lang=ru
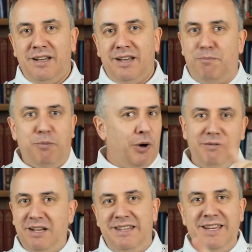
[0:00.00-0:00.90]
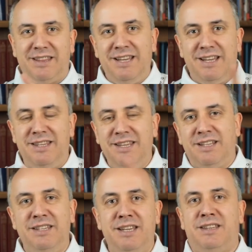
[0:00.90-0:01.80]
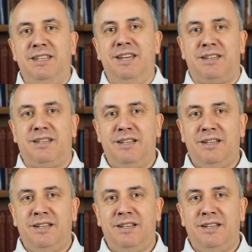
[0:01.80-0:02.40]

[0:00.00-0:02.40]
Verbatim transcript: И Бог говорит, нет, нет, нет, нет, нет.